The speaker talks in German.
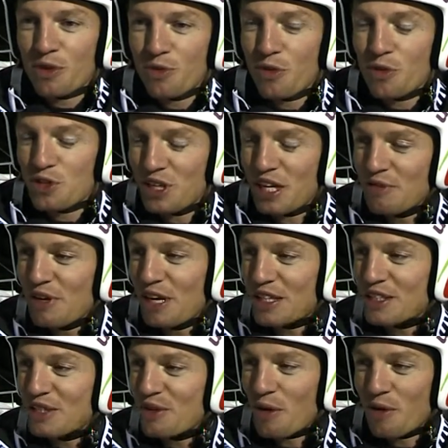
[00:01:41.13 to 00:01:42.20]
funktionieren wird,
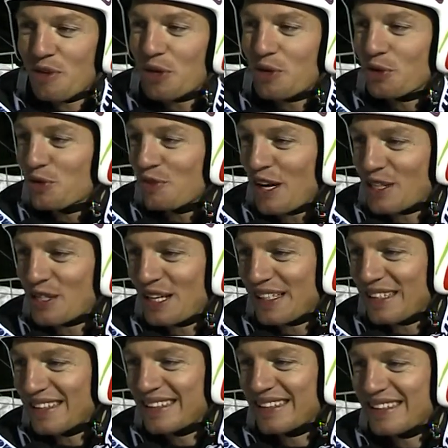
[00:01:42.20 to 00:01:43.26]
aber wie gut, weiß ich
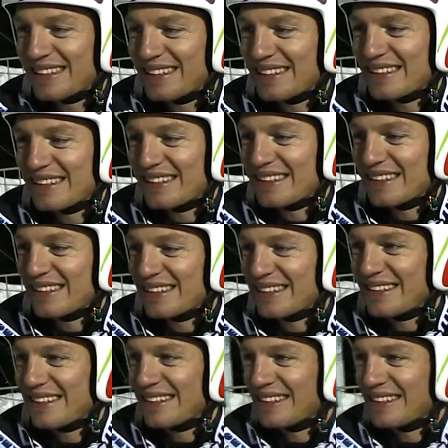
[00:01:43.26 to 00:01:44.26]
nicht. Hat dir schon jemand